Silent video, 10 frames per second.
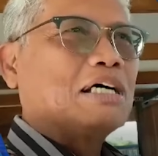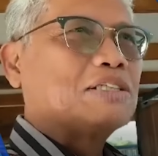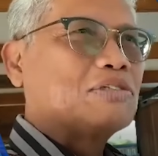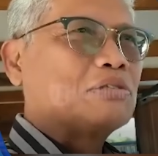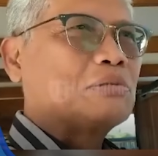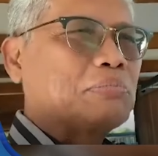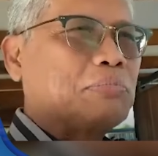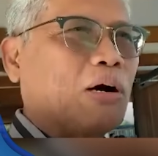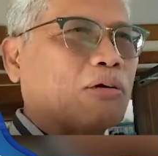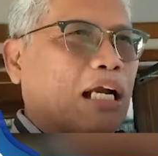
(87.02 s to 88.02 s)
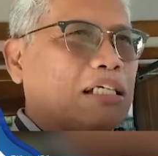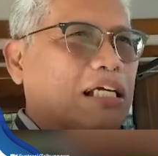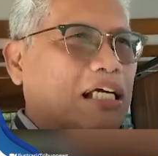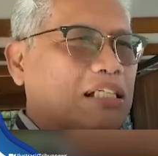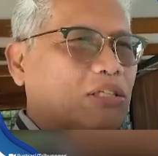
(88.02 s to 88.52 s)
Kemudian aliran
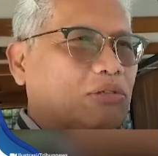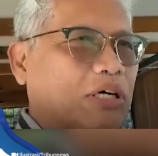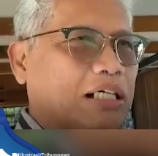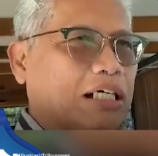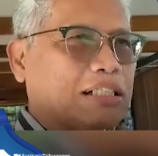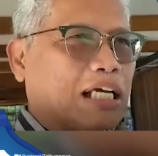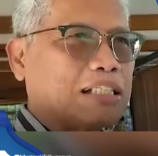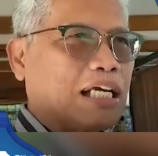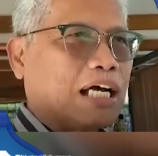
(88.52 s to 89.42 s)
dana dalam kasus itu